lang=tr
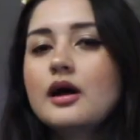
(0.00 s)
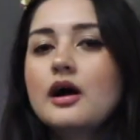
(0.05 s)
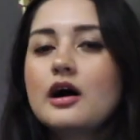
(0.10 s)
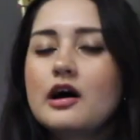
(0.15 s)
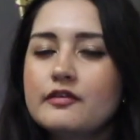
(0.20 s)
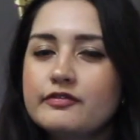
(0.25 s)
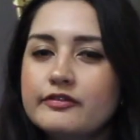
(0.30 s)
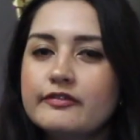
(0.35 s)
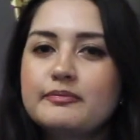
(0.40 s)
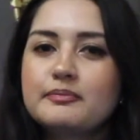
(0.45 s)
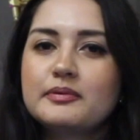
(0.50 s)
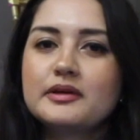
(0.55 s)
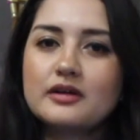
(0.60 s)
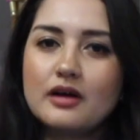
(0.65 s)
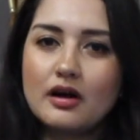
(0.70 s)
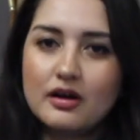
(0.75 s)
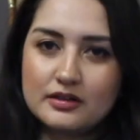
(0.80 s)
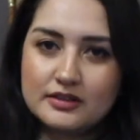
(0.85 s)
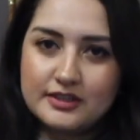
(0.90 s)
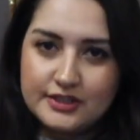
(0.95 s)
Hafif
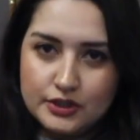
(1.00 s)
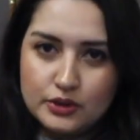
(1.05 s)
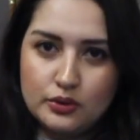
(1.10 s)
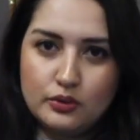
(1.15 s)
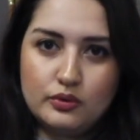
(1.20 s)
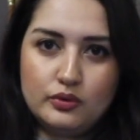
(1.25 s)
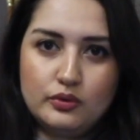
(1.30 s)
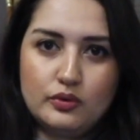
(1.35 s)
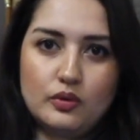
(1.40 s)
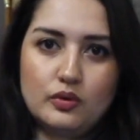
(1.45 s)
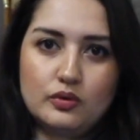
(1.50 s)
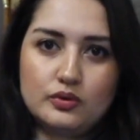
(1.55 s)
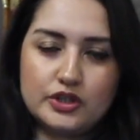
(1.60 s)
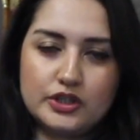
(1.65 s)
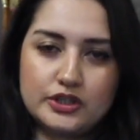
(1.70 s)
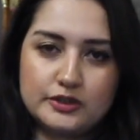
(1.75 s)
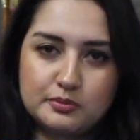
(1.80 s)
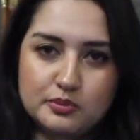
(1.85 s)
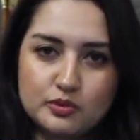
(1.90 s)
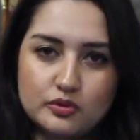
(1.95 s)
bir artış görüyor
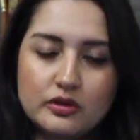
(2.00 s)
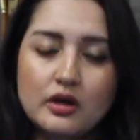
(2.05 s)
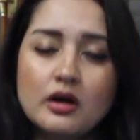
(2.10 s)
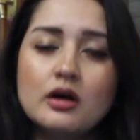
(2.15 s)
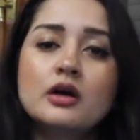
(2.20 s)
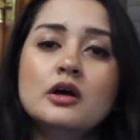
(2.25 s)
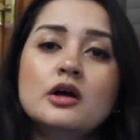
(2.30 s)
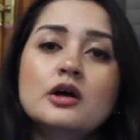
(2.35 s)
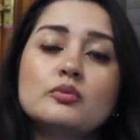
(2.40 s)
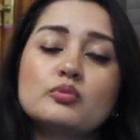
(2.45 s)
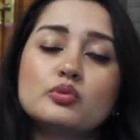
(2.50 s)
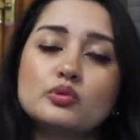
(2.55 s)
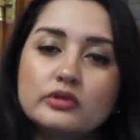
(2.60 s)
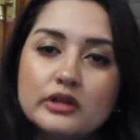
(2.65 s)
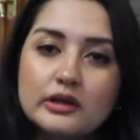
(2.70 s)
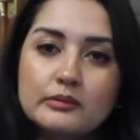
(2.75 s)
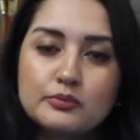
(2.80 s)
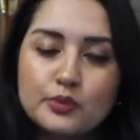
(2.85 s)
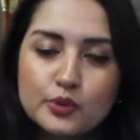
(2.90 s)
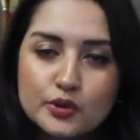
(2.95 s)
olacağız burada. Bunun
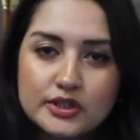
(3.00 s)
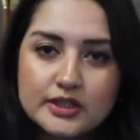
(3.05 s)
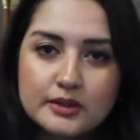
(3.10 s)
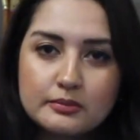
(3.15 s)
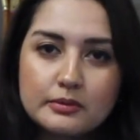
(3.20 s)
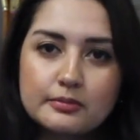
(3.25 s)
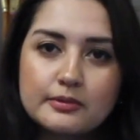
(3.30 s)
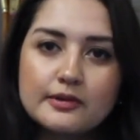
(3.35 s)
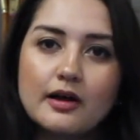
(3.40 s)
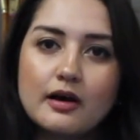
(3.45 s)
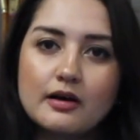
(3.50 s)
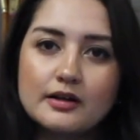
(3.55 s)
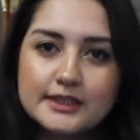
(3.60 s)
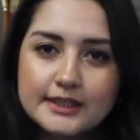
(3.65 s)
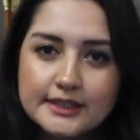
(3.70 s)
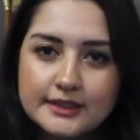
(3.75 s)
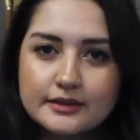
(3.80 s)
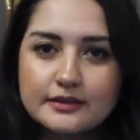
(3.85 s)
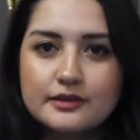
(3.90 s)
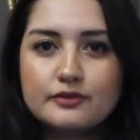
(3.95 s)
en büyük sebebi de
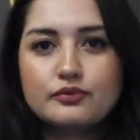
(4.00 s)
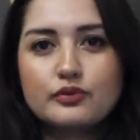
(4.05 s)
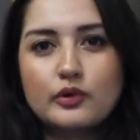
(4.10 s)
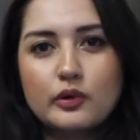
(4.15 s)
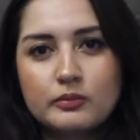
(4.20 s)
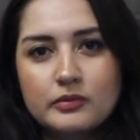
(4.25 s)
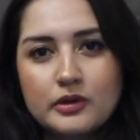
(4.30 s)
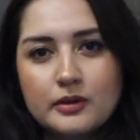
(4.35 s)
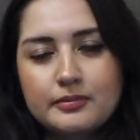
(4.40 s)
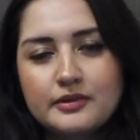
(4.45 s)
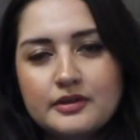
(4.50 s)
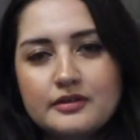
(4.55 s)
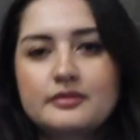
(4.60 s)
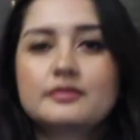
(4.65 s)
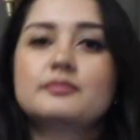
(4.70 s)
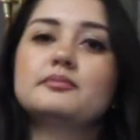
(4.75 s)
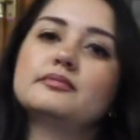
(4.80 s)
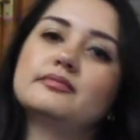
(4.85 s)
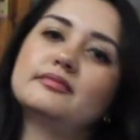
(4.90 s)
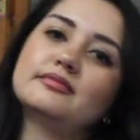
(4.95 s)
aslında Formula 1
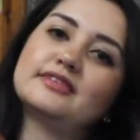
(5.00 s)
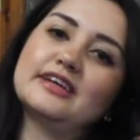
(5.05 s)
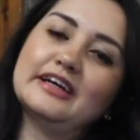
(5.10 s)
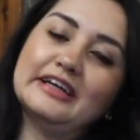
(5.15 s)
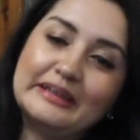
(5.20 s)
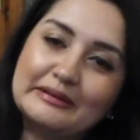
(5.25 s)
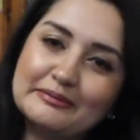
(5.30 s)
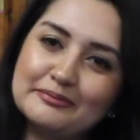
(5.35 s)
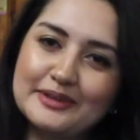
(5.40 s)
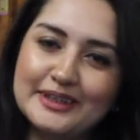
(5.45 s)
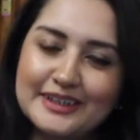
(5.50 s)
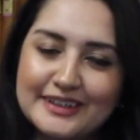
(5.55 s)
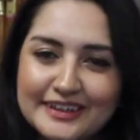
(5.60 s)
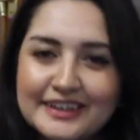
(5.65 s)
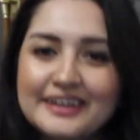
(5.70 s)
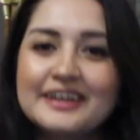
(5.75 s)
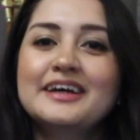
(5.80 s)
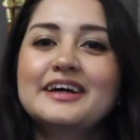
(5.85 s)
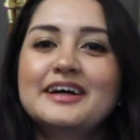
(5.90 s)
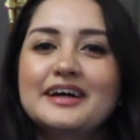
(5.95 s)

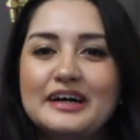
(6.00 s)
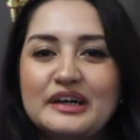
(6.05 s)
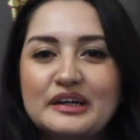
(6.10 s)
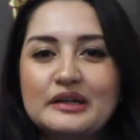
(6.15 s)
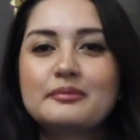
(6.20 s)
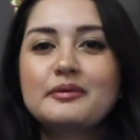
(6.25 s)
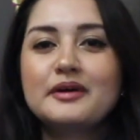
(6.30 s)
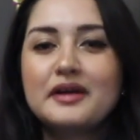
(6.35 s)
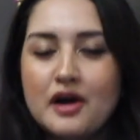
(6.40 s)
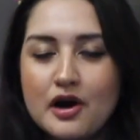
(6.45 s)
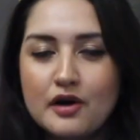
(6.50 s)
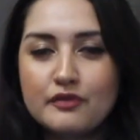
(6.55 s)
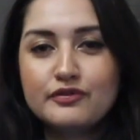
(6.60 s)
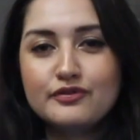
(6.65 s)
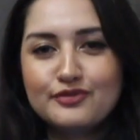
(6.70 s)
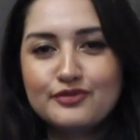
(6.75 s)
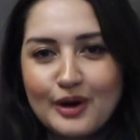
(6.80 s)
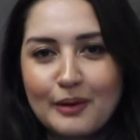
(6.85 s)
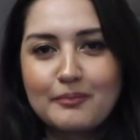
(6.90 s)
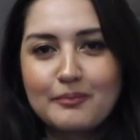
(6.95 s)
takımları arabayı
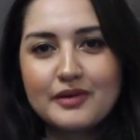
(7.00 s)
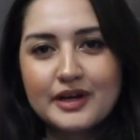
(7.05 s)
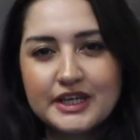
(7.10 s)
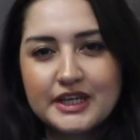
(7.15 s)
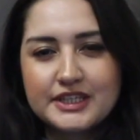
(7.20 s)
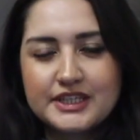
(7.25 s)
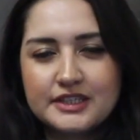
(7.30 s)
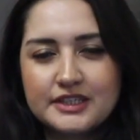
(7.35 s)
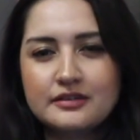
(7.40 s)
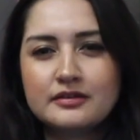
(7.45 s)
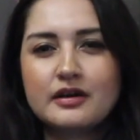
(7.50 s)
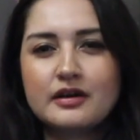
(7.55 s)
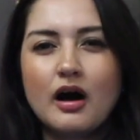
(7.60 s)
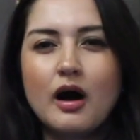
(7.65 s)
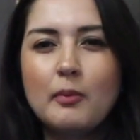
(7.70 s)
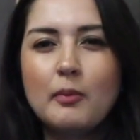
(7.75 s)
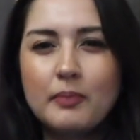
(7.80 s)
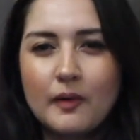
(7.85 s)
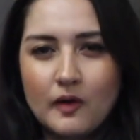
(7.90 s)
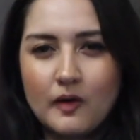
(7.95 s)
hafif yapmak için
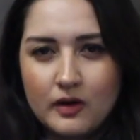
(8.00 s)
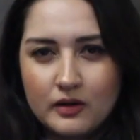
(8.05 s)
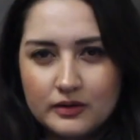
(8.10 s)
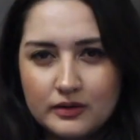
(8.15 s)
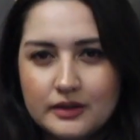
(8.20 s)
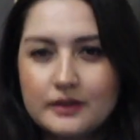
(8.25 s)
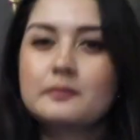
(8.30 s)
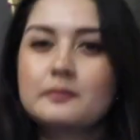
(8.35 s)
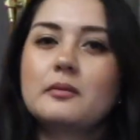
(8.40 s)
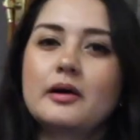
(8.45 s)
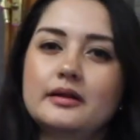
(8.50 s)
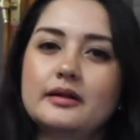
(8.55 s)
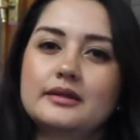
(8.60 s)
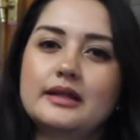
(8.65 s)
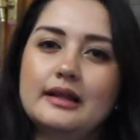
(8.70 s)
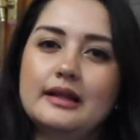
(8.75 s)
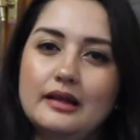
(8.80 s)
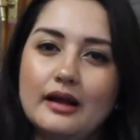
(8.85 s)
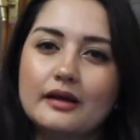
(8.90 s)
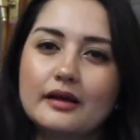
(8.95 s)
daha pahalı
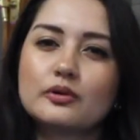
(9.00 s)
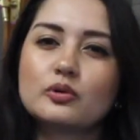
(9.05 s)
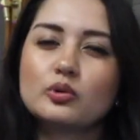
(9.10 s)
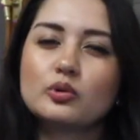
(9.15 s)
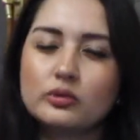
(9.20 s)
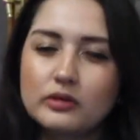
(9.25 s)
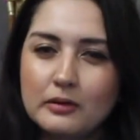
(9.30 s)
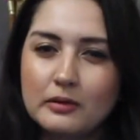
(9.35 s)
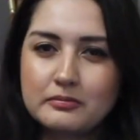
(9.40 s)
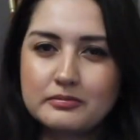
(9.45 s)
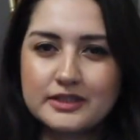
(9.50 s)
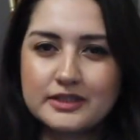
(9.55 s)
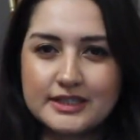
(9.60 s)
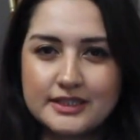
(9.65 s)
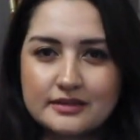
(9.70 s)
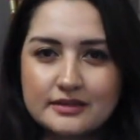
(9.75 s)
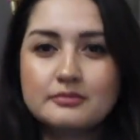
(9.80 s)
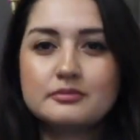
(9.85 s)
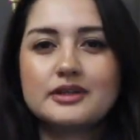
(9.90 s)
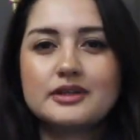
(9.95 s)
maddeler
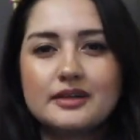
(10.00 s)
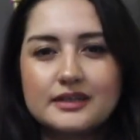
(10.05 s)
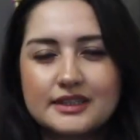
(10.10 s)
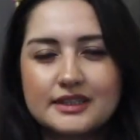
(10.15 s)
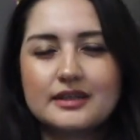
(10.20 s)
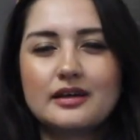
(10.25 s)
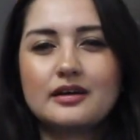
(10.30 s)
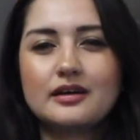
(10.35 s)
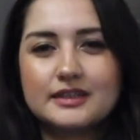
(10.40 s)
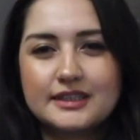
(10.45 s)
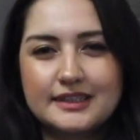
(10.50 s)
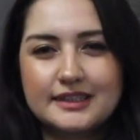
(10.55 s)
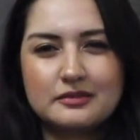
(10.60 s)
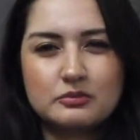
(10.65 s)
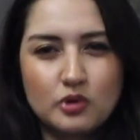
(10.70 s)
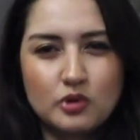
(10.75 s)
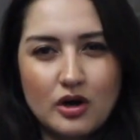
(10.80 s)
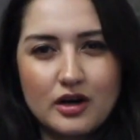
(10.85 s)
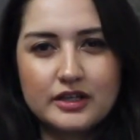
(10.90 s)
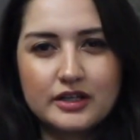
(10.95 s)
kullanmasın. Biraz daha aslında
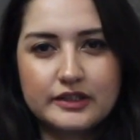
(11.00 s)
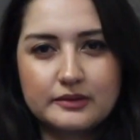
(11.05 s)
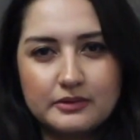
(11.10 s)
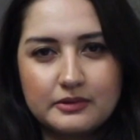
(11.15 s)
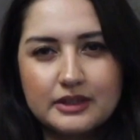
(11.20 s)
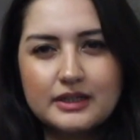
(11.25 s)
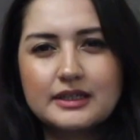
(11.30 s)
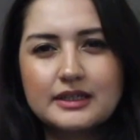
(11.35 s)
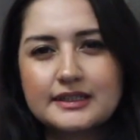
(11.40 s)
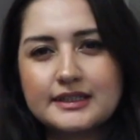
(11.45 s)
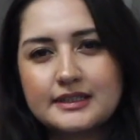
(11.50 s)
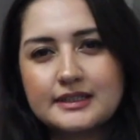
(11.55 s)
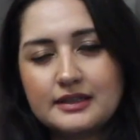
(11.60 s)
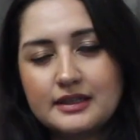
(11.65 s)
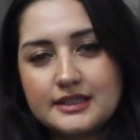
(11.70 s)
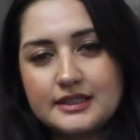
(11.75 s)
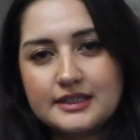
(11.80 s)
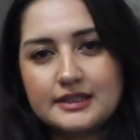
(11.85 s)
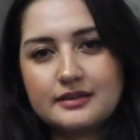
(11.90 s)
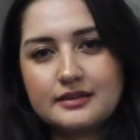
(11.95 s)
bu harcamaları
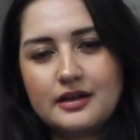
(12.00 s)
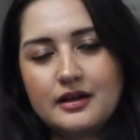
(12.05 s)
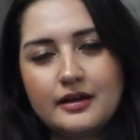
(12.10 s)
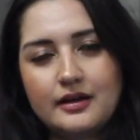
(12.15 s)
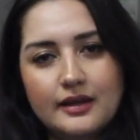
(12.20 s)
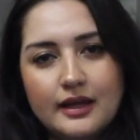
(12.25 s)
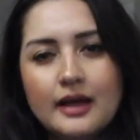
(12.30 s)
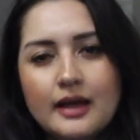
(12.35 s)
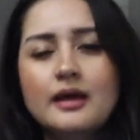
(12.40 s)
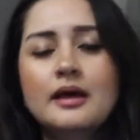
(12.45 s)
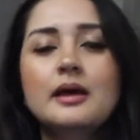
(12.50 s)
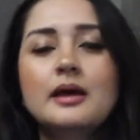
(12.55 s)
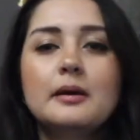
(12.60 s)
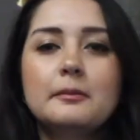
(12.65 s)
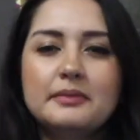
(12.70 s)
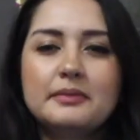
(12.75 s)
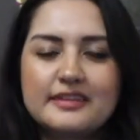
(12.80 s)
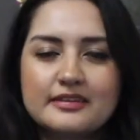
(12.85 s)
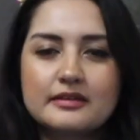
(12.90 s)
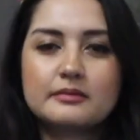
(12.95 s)
kısıtlasınlar diye
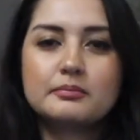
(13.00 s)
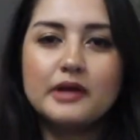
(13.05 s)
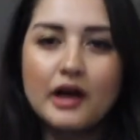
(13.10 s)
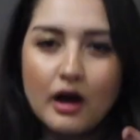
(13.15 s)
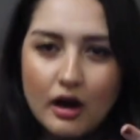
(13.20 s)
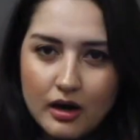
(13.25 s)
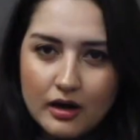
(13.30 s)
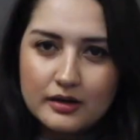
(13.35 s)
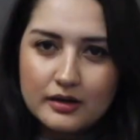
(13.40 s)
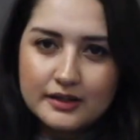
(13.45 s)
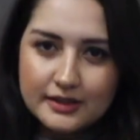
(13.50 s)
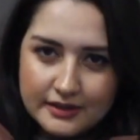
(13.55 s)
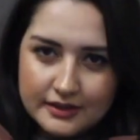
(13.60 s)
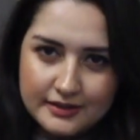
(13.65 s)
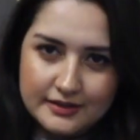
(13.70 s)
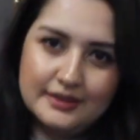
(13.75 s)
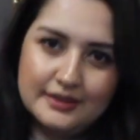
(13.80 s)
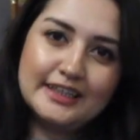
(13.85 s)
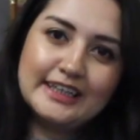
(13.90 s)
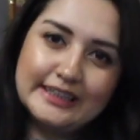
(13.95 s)
bir tık bir ağırlık
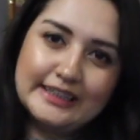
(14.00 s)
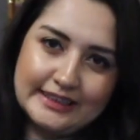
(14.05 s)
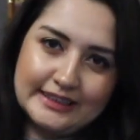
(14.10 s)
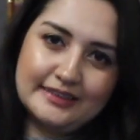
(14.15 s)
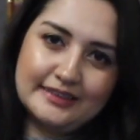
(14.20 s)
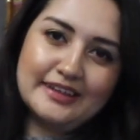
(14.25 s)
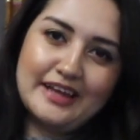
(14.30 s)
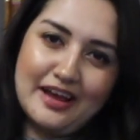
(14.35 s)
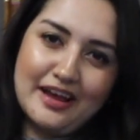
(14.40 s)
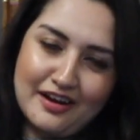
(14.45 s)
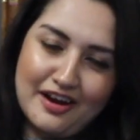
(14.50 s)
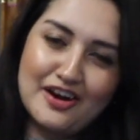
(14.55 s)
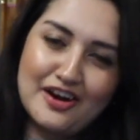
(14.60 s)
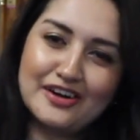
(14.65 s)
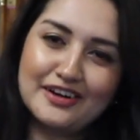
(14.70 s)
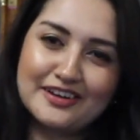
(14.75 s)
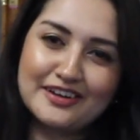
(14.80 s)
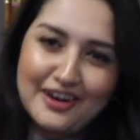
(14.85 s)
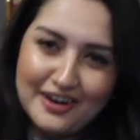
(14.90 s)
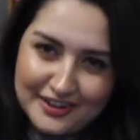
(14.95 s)
izni yani
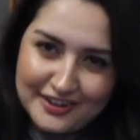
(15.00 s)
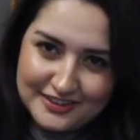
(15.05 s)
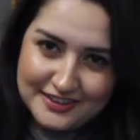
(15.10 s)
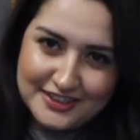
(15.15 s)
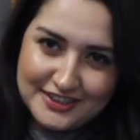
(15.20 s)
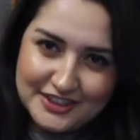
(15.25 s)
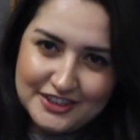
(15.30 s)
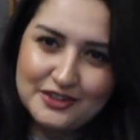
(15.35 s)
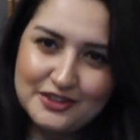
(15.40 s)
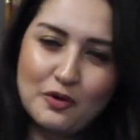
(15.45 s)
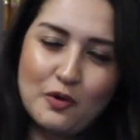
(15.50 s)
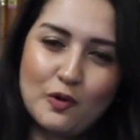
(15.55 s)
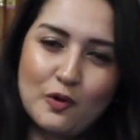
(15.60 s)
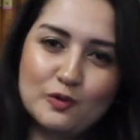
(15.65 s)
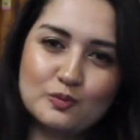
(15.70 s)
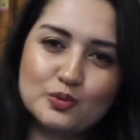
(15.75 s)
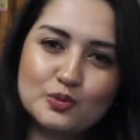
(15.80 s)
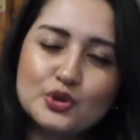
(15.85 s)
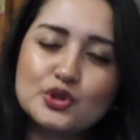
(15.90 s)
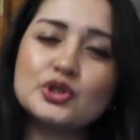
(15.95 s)
ağırlık artışı
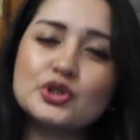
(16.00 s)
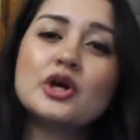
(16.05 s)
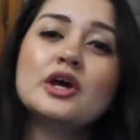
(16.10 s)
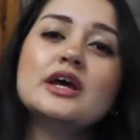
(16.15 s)
olmuş.